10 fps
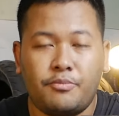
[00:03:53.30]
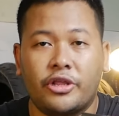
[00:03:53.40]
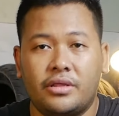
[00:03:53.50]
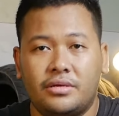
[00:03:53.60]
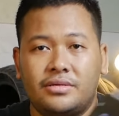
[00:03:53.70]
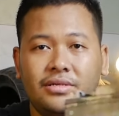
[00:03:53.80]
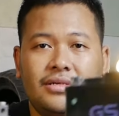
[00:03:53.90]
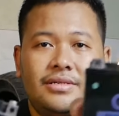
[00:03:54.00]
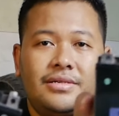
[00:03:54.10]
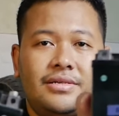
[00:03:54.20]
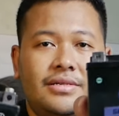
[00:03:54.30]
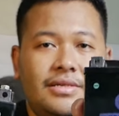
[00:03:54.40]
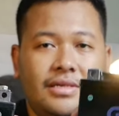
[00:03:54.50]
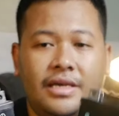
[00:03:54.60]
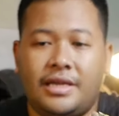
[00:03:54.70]
bot
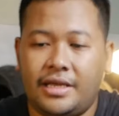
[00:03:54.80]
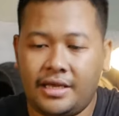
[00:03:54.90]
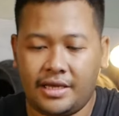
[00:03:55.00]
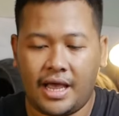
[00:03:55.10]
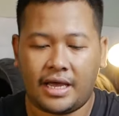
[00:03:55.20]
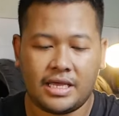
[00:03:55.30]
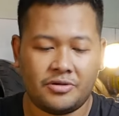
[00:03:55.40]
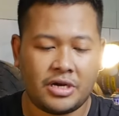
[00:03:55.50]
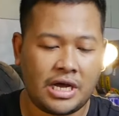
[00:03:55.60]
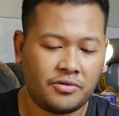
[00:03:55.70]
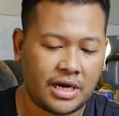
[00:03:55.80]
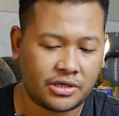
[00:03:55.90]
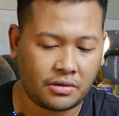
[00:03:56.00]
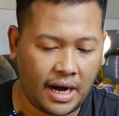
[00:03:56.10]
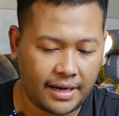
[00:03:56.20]
ini akinya juga udah
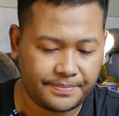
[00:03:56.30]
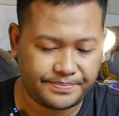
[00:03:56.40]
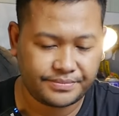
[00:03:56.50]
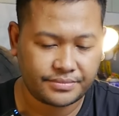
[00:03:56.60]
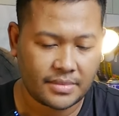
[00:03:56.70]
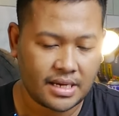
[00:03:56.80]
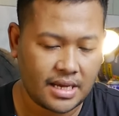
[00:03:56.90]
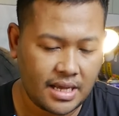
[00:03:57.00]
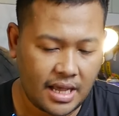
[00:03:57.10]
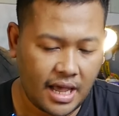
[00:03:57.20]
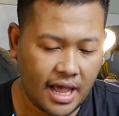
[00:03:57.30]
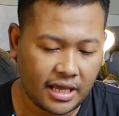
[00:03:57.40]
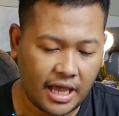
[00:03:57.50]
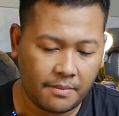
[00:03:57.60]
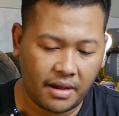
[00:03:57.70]
soak
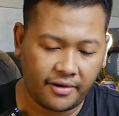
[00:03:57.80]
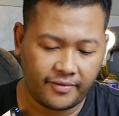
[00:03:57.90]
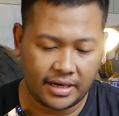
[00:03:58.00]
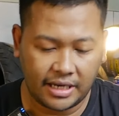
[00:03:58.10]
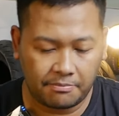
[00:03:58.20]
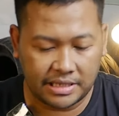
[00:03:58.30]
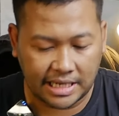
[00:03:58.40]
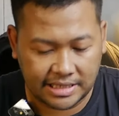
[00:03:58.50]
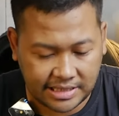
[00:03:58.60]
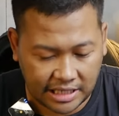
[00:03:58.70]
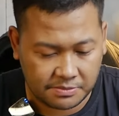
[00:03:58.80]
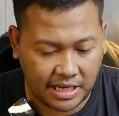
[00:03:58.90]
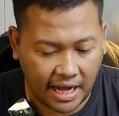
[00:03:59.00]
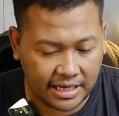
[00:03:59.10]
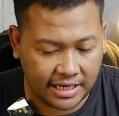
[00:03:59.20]
aki MF ini bisa dicas
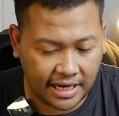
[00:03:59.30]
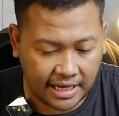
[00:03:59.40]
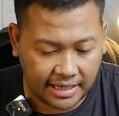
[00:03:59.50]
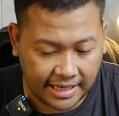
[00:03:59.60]
misalkan ini kan